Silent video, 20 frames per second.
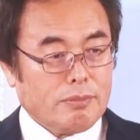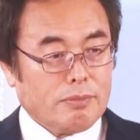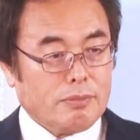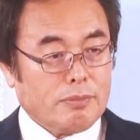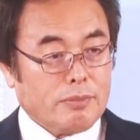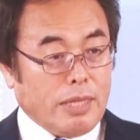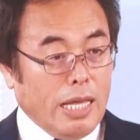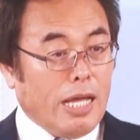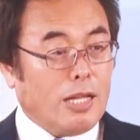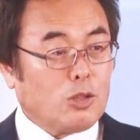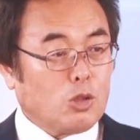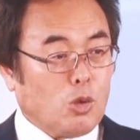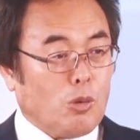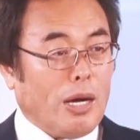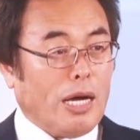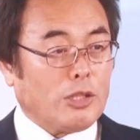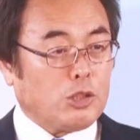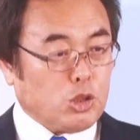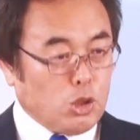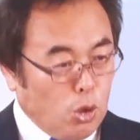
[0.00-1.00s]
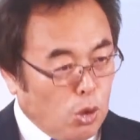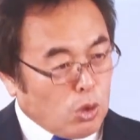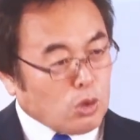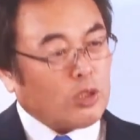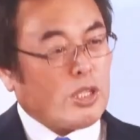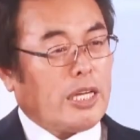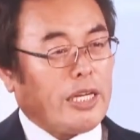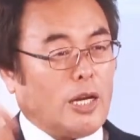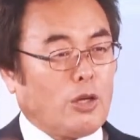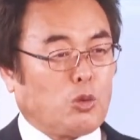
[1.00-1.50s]
天道は正
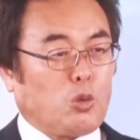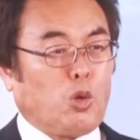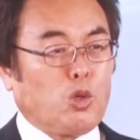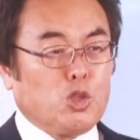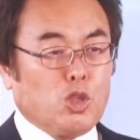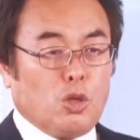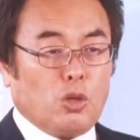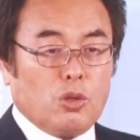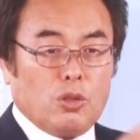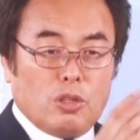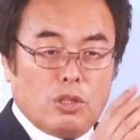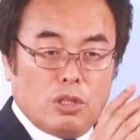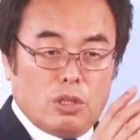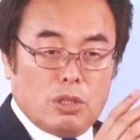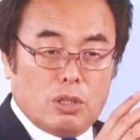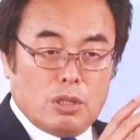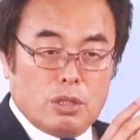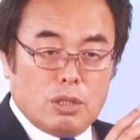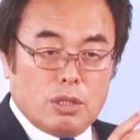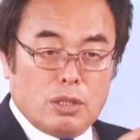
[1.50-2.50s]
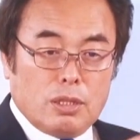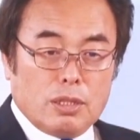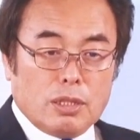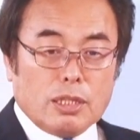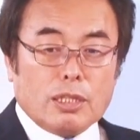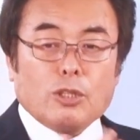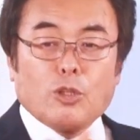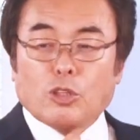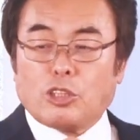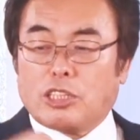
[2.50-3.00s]
体なこういう
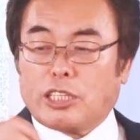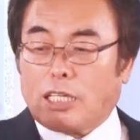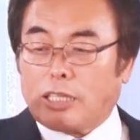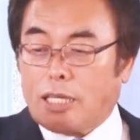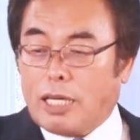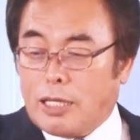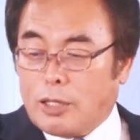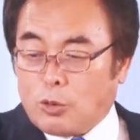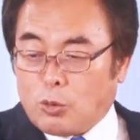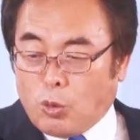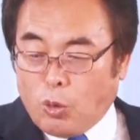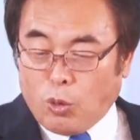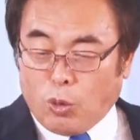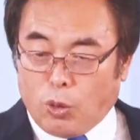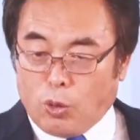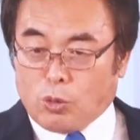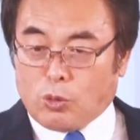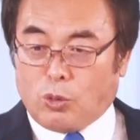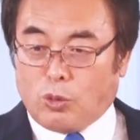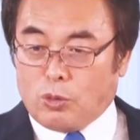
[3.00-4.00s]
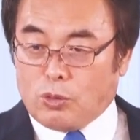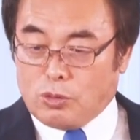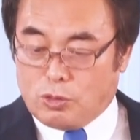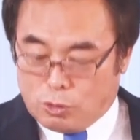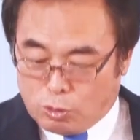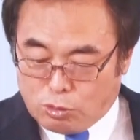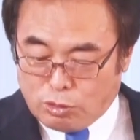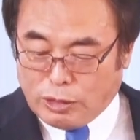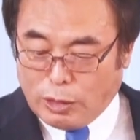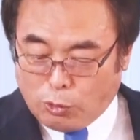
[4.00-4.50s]
命だけこう
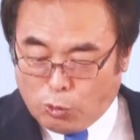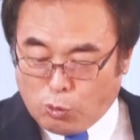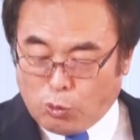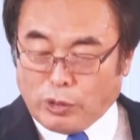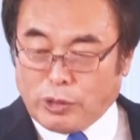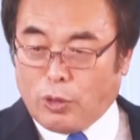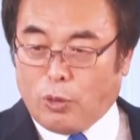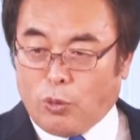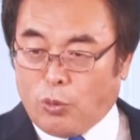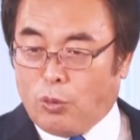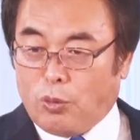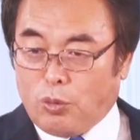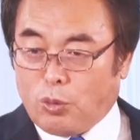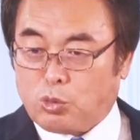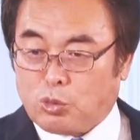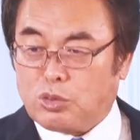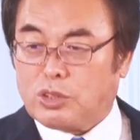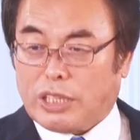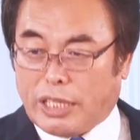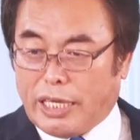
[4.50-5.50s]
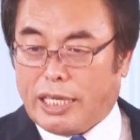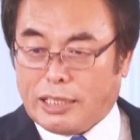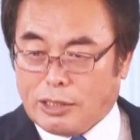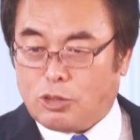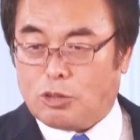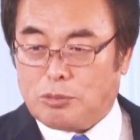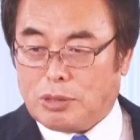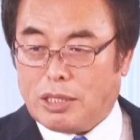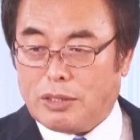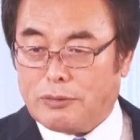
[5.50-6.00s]
くってここに置くんじゃないって意
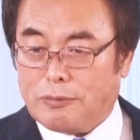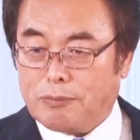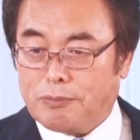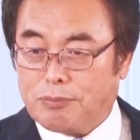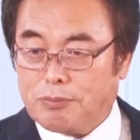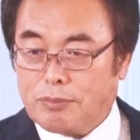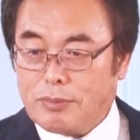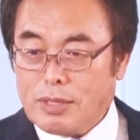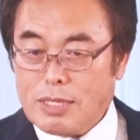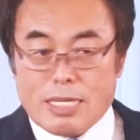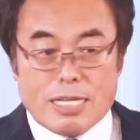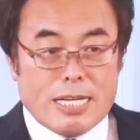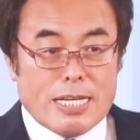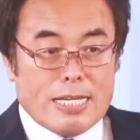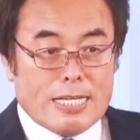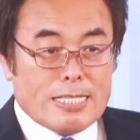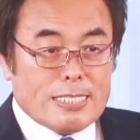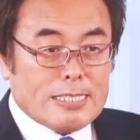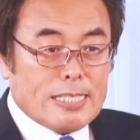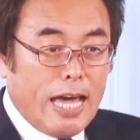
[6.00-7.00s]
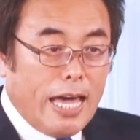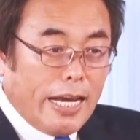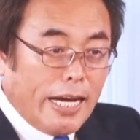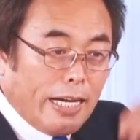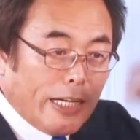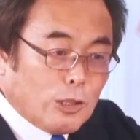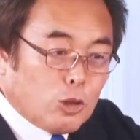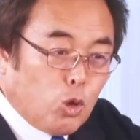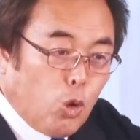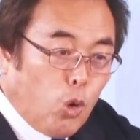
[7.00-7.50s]
味なのさら
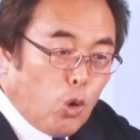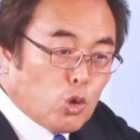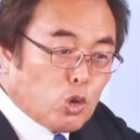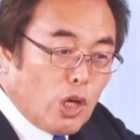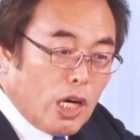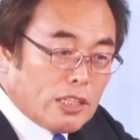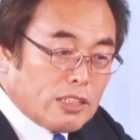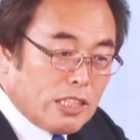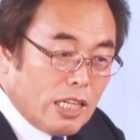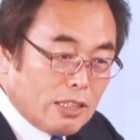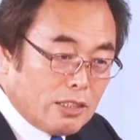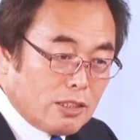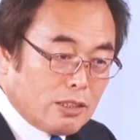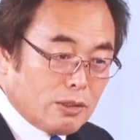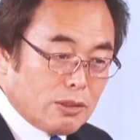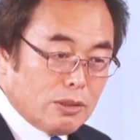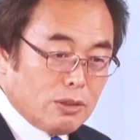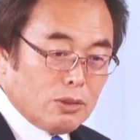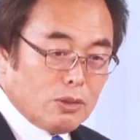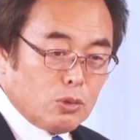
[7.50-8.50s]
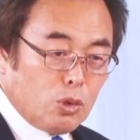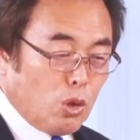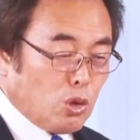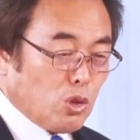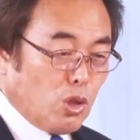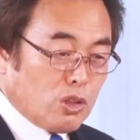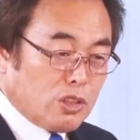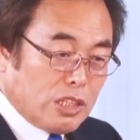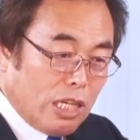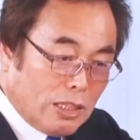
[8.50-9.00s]
に創造は徹する創造
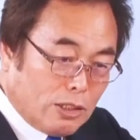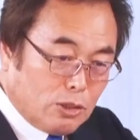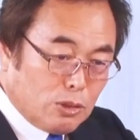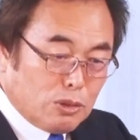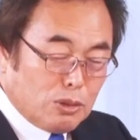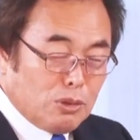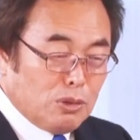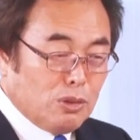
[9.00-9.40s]
を徹する